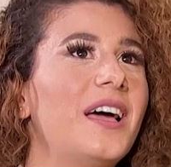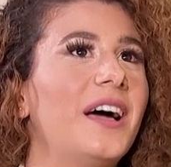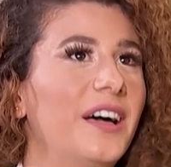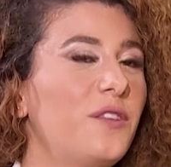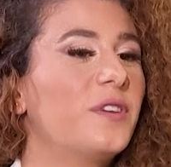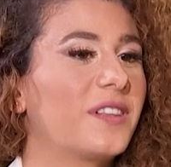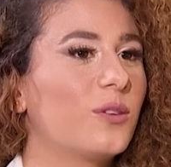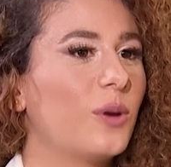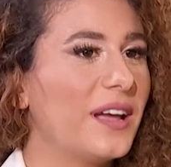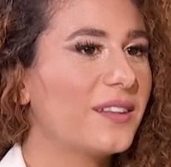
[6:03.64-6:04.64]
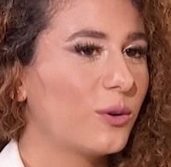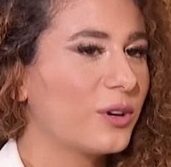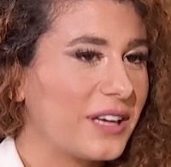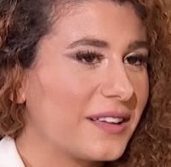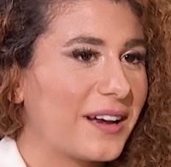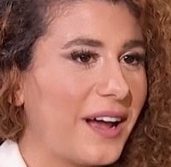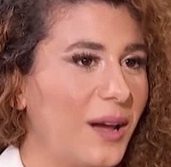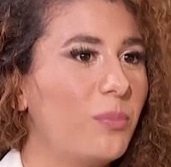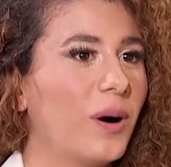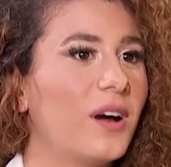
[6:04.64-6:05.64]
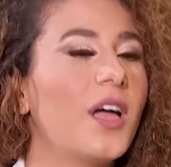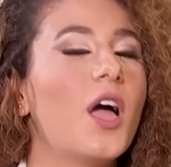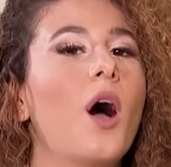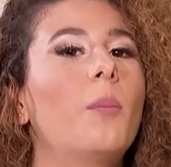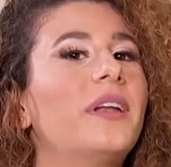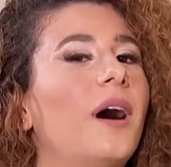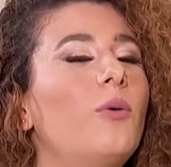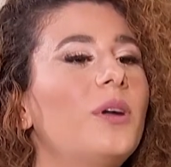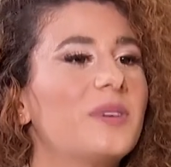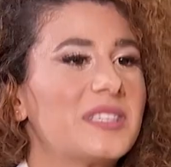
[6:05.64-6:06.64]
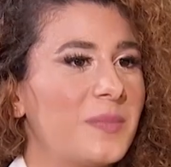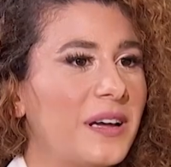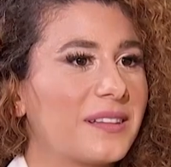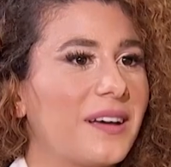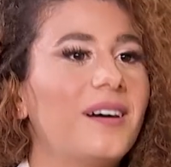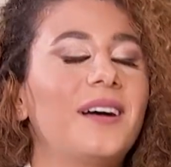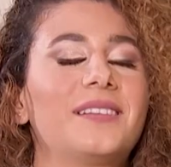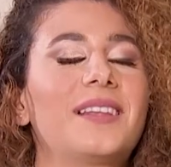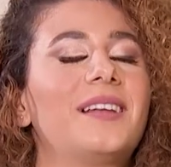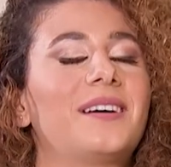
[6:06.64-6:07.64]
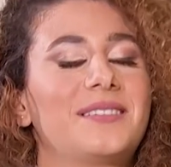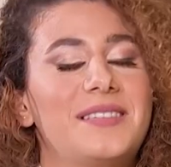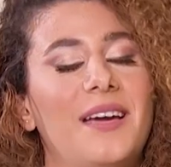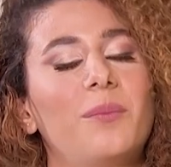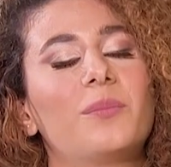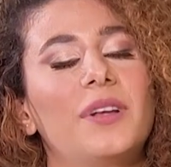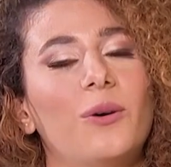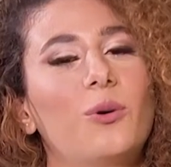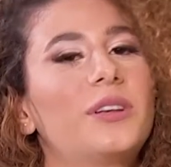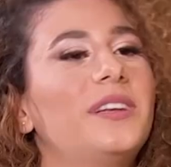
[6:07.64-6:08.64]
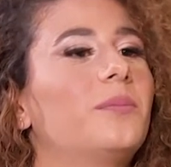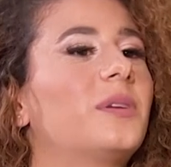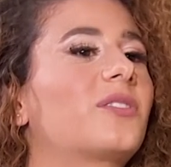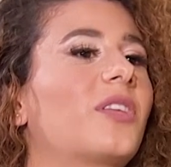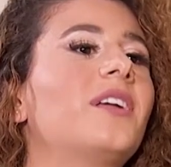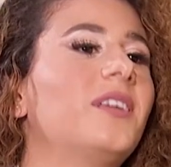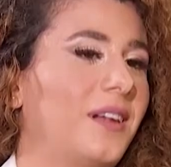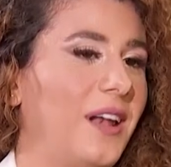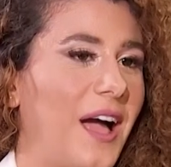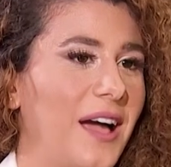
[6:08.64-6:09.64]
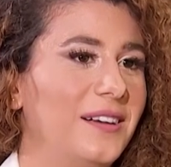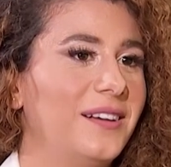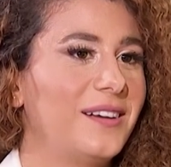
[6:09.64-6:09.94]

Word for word: عرفت انه هيدي الاغنيه انا رح احبها من اول ما سمعتها قلت لها سهام الاغنيه بتطير العقل